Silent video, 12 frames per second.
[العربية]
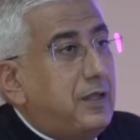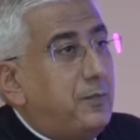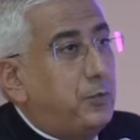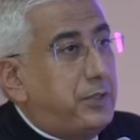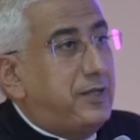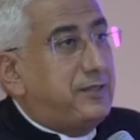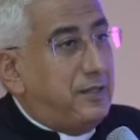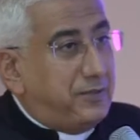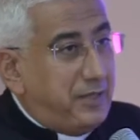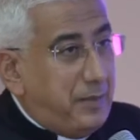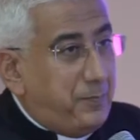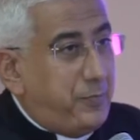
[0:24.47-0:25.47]
مدير
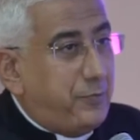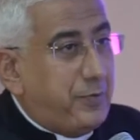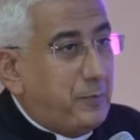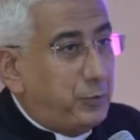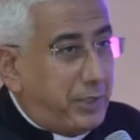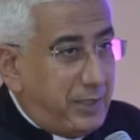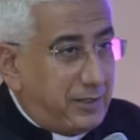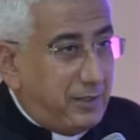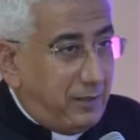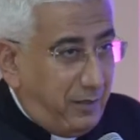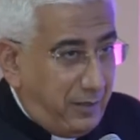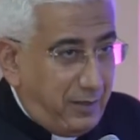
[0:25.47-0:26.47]
التدريب في مديريه
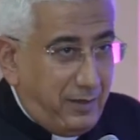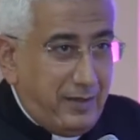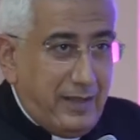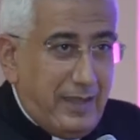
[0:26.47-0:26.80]
القاهره